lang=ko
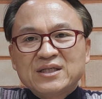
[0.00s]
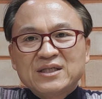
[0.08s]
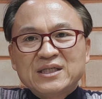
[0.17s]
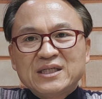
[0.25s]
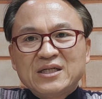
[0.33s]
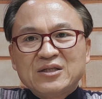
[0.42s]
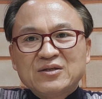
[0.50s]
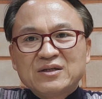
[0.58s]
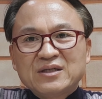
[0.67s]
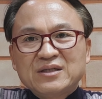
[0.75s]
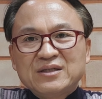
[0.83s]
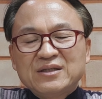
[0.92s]
1등을 예,
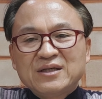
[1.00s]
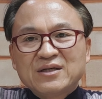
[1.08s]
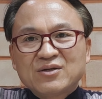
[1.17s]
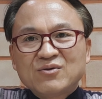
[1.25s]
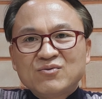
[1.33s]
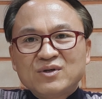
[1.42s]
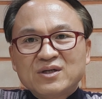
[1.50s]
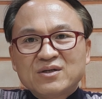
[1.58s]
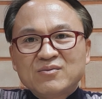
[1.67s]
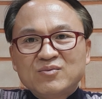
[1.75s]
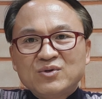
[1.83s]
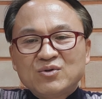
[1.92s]
했는데 결국에는
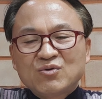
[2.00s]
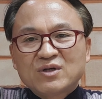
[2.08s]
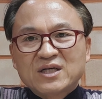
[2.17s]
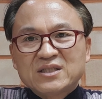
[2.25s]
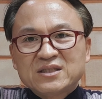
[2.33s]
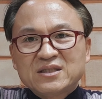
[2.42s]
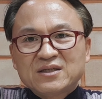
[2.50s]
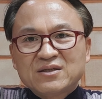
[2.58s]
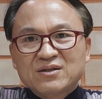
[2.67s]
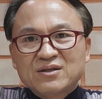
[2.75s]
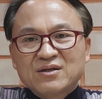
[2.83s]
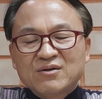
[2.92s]
그분이 돌아가셨다
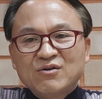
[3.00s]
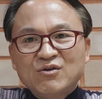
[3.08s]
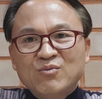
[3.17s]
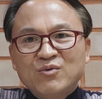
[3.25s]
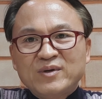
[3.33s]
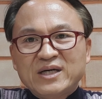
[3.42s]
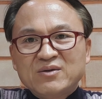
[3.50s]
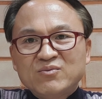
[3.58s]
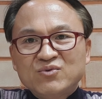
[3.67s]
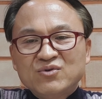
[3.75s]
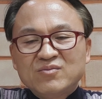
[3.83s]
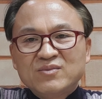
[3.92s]
그러더라고요. 너무 많은
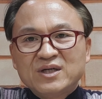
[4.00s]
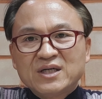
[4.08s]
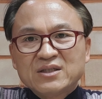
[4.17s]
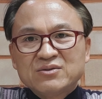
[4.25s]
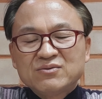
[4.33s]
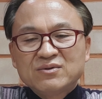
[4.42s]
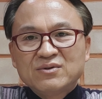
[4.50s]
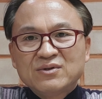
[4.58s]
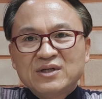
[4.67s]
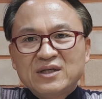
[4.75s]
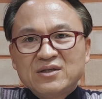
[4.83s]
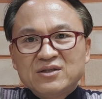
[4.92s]
물을 먹어가지고
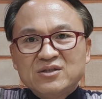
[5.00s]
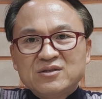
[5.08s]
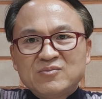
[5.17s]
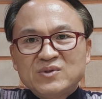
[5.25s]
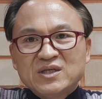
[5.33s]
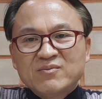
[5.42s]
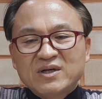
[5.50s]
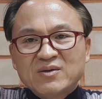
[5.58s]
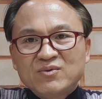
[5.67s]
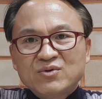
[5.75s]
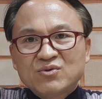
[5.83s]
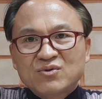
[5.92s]
이
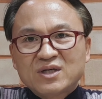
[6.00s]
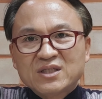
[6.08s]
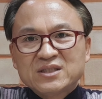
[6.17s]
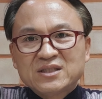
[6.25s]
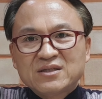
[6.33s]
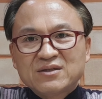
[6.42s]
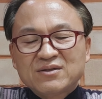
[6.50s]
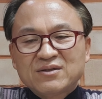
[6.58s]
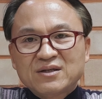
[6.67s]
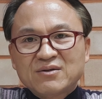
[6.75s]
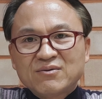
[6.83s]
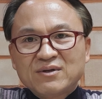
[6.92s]
심장마비로 돌아가셨다
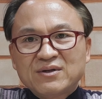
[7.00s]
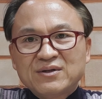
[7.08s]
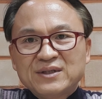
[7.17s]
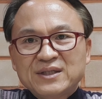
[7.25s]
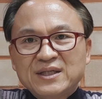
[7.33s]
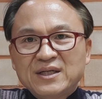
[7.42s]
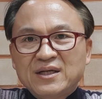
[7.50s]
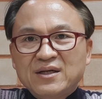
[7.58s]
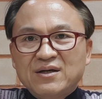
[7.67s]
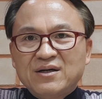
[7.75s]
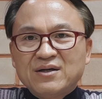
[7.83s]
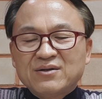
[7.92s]
그러더라고요.
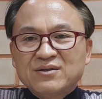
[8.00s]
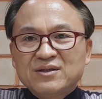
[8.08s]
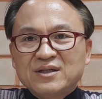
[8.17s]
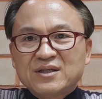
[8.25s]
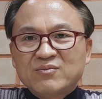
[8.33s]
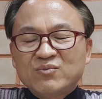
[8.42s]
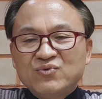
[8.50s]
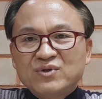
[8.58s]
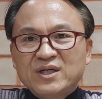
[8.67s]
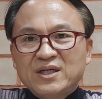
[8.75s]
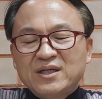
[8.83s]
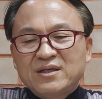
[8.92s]
아, 그러니까
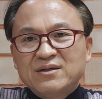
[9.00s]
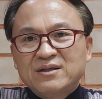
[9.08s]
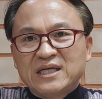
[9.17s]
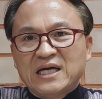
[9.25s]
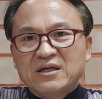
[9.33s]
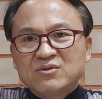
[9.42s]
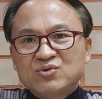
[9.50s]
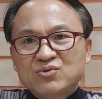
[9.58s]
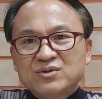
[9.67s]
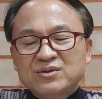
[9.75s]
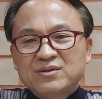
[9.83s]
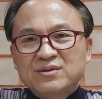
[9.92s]
물의 어, 양
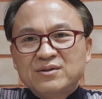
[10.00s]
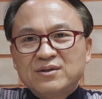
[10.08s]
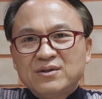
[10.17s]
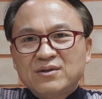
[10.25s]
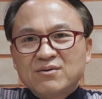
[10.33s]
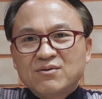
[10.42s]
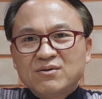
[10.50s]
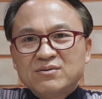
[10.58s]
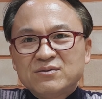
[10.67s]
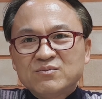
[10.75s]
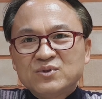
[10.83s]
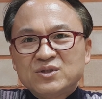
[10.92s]
조절 그거
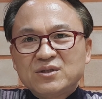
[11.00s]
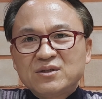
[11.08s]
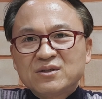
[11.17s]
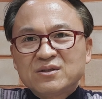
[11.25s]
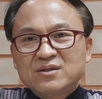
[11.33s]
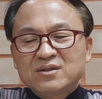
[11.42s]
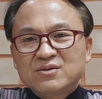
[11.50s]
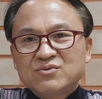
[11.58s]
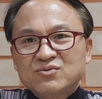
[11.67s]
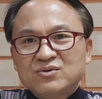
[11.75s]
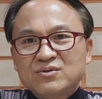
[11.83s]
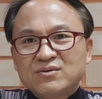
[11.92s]
좀 신경 써
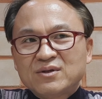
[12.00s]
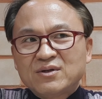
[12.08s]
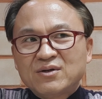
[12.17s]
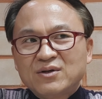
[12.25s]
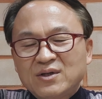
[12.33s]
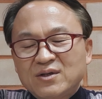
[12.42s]
주시고요.